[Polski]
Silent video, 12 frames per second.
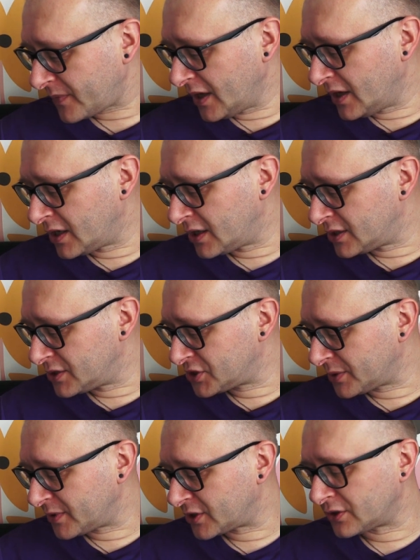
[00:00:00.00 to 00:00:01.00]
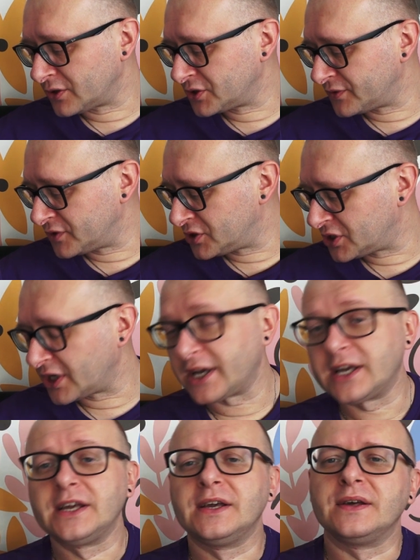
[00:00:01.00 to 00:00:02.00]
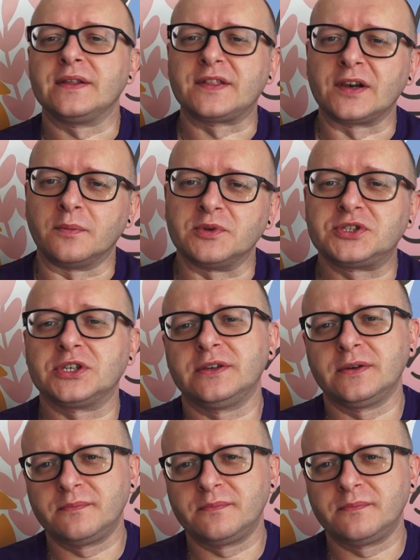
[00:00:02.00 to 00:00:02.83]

e, żeby to oczywiście zrobić.